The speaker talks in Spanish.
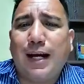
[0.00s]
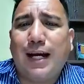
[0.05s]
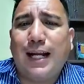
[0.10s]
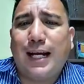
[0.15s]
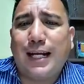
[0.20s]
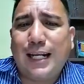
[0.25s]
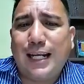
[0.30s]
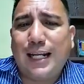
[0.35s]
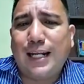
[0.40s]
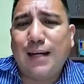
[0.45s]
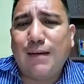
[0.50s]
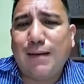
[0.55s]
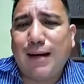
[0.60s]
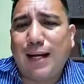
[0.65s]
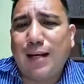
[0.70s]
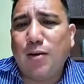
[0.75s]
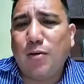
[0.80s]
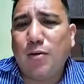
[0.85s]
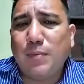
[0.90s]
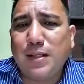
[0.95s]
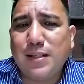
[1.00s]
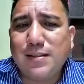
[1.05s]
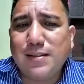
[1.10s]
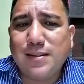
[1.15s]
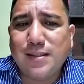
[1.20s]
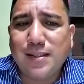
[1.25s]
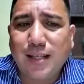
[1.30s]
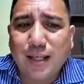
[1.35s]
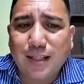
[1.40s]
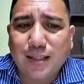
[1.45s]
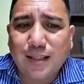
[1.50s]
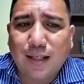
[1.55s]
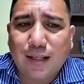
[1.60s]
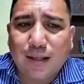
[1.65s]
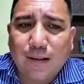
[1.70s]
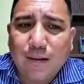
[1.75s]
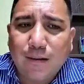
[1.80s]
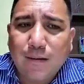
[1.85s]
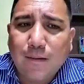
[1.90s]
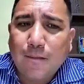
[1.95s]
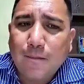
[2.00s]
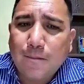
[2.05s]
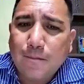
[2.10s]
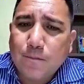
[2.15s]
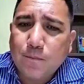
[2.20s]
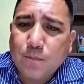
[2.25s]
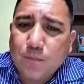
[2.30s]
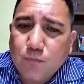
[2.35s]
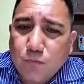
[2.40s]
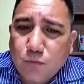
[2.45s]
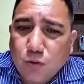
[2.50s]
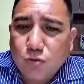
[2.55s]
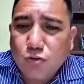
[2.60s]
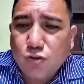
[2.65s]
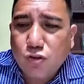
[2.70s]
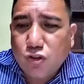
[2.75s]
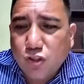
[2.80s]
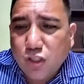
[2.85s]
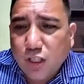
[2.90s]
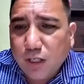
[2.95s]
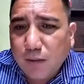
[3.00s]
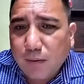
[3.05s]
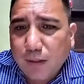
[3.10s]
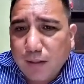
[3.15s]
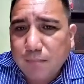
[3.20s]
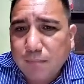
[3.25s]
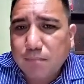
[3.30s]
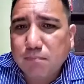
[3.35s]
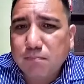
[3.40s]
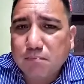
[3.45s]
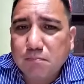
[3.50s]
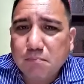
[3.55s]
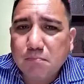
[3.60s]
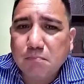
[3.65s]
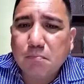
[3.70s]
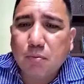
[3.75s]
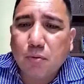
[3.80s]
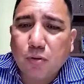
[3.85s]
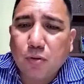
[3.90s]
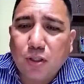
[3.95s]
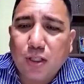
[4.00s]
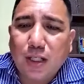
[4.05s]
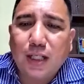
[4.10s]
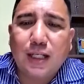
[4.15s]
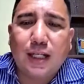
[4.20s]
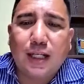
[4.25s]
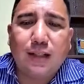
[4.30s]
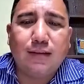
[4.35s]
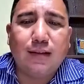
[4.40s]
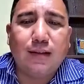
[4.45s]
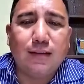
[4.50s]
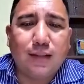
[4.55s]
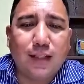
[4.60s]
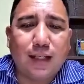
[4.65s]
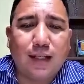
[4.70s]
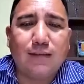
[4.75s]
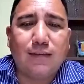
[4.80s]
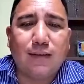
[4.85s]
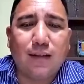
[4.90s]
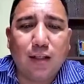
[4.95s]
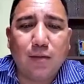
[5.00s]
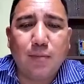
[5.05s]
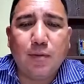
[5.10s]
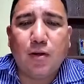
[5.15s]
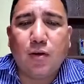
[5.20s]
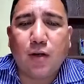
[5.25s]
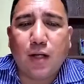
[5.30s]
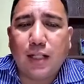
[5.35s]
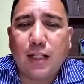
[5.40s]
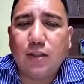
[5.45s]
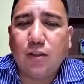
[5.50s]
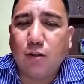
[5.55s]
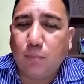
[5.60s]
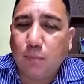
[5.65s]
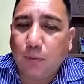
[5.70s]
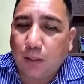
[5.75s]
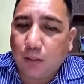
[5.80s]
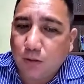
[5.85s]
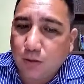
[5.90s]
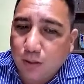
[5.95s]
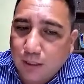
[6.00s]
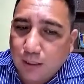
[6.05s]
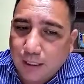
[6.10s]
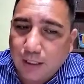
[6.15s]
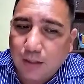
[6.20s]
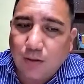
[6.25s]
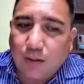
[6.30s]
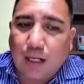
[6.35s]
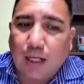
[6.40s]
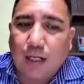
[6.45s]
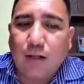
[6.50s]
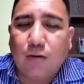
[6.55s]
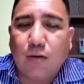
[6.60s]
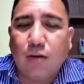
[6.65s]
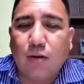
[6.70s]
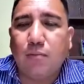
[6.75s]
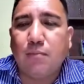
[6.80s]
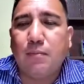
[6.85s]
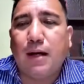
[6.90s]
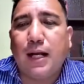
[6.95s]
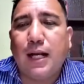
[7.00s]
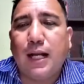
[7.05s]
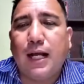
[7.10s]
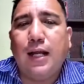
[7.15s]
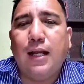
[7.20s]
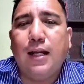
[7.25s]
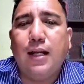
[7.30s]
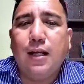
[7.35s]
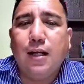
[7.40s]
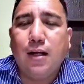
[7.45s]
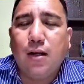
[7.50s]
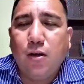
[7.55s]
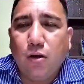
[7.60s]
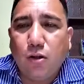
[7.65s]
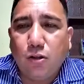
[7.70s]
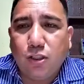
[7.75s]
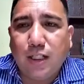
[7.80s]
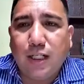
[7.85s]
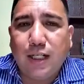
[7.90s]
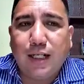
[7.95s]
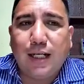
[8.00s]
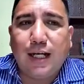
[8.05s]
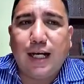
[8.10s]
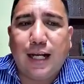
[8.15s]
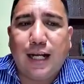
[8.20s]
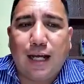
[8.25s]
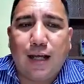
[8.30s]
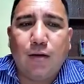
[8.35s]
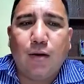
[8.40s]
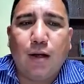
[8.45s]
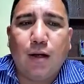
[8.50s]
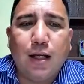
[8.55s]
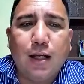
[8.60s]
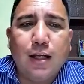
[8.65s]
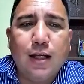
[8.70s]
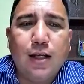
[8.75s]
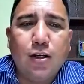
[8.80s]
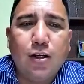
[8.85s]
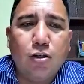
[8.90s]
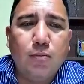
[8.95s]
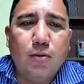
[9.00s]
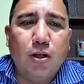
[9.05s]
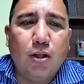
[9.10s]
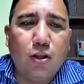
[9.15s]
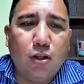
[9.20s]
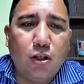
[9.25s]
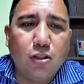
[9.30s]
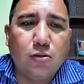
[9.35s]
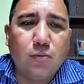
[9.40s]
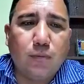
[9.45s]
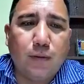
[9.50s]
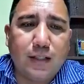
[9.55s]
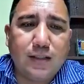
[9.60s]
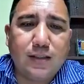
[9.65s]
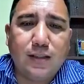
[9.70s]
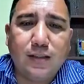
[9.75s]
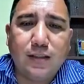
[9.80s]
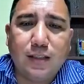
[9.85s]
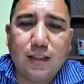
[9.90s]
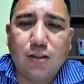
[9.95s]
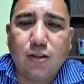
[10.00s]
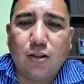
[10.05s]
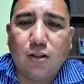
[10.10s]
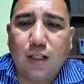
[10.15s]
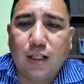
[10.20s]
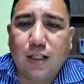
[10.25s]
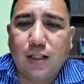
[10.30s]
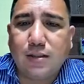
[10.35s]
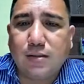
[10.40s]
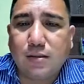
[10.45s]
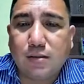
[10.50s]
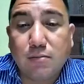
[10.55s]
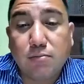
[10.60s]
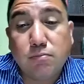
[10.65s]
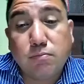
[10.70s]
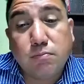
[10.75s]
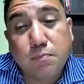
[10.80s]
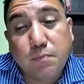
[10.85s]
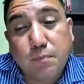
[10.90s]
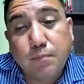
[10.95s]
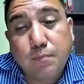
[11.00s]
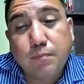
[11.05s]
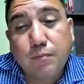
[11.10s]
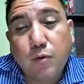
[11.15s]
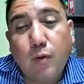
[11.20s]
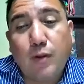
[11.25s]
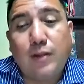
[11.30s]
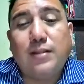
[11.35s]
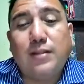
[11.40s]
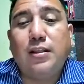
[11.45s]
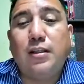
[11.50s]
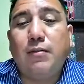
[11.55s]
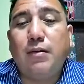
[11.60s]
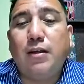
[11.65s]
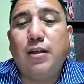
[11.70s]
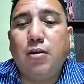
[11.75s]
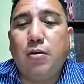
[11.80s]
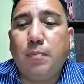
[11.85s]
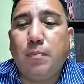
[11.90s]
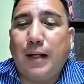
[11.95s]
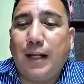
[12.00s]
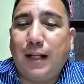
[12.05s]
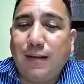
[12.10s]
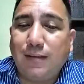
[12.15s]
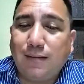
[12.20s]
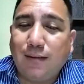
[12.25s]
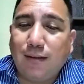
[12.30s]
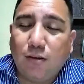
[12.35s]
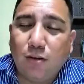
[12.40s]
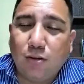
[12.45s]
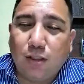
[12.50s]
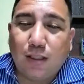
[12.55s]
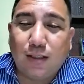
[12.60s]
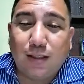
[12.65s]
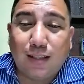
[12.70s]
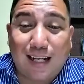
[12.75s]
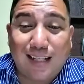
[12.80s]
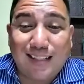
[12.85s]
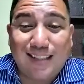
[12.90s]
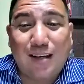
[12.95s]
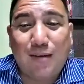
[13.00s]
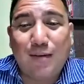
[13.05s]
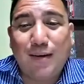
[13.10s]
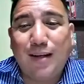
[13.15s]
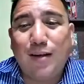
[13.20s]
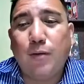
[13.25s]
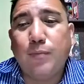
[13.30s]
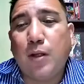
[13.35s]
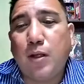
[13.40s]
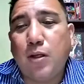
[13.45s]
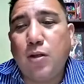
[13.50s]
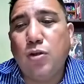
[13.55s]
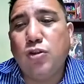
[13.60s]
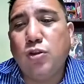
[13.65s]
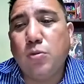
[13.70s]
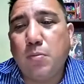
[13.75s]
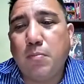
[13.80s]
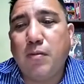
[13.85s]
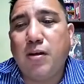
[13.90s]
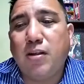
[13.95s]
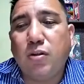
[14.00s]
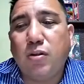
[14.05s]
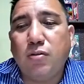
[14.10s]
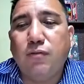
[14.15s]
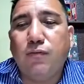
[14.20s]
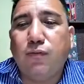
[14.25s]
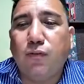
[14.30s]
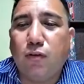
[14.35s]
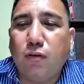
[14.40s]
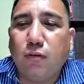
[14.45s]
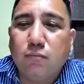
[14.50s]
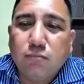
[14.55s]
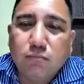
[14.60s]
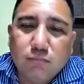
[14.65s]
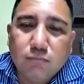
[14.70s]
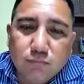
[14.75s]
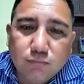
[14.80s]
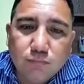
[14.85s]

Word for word: van a la arena, van a los 2007. Don Sebe podría intentar seguir mejorando, pero creo que al hijo de Don Bala lo tienen ganado. ¿ah? Número dos Vercingetorix, lo exhibido para este lote tras haber obtenido su primer triunfo,